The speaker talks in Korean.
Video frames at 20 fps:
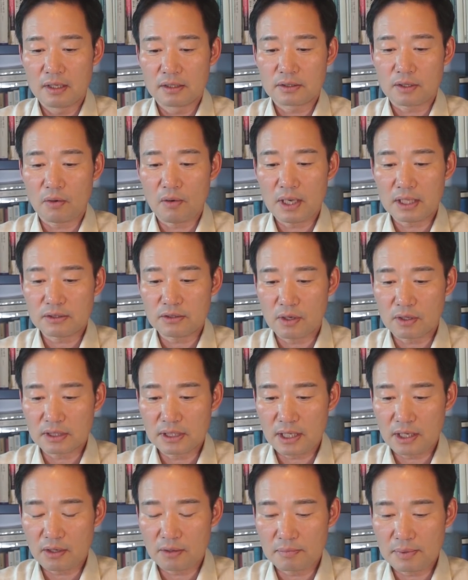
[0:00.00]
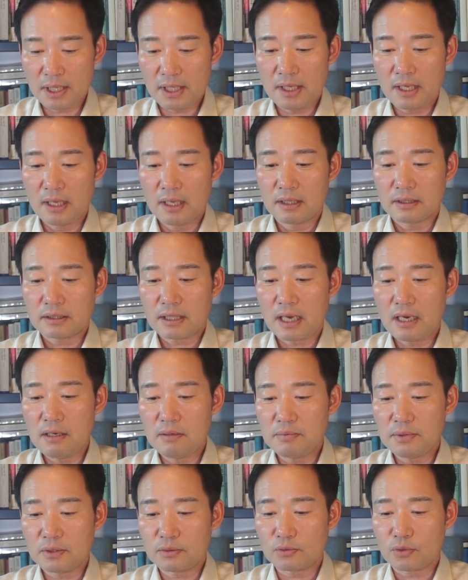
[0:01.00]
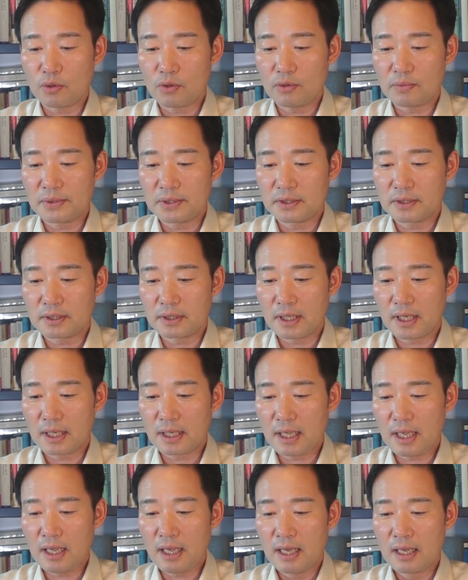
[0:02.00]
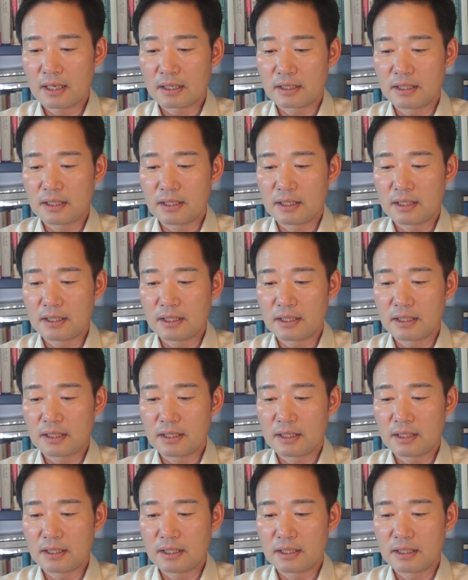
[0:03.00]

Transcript: 저와 정대협이 탈북 종업원들에게